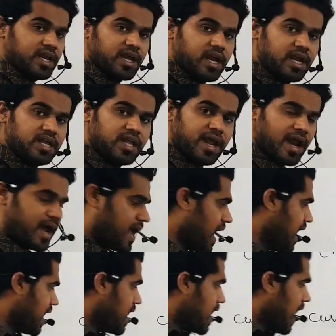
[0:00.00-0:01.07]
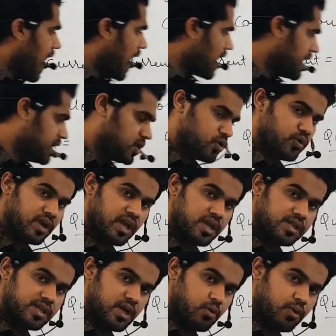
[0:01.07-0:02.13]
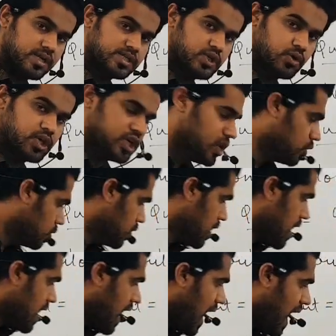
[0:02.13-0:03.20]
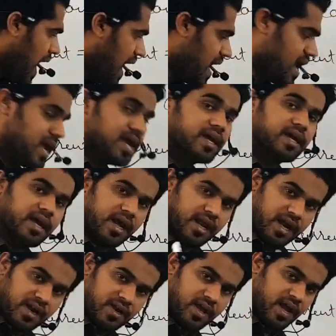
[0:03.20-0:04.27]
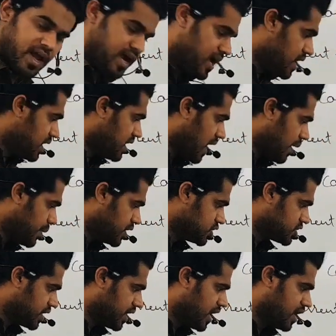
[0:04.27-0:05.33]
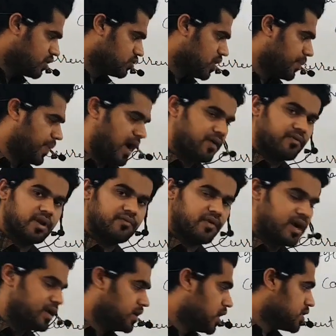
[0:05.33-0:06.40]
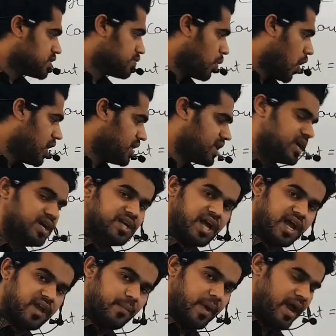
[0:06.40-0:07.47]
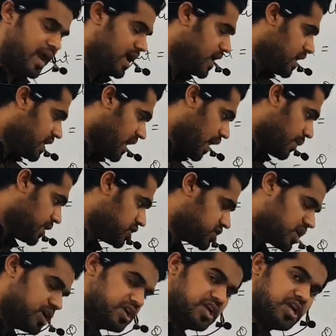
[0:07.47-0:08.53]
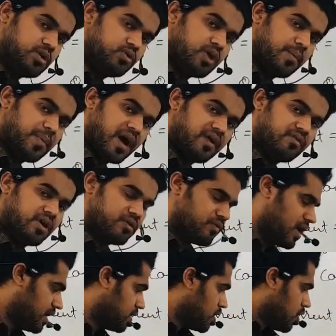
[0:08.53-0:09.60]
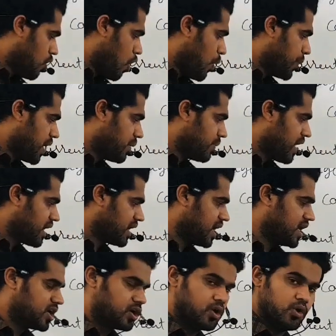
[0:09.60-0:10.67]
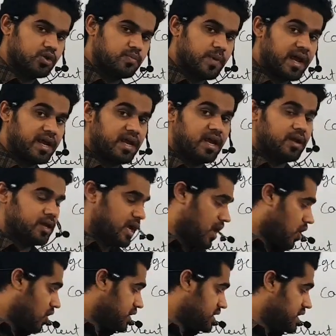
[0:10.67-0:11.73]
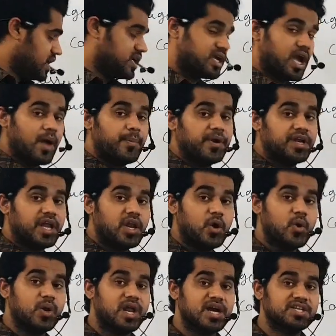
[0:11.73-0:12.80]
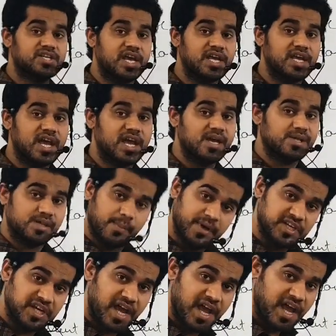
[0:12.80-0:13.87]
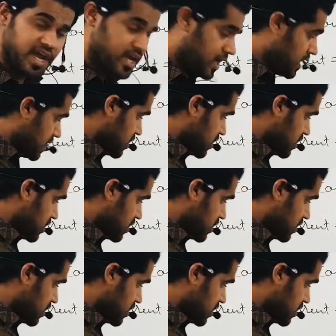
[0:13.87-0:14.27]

करके इधर आया आई इंटू टी इज इक्वल टू क्यू आई करंट है डायमेंशन ए टू द पावर वन स्मॉल टी टाइम है डायमेंशन टी टू द पावर वन ओपन ब्रैकेट क्लोज ब्रैकेट और ये कैपिटल होना चाहिए समझ गए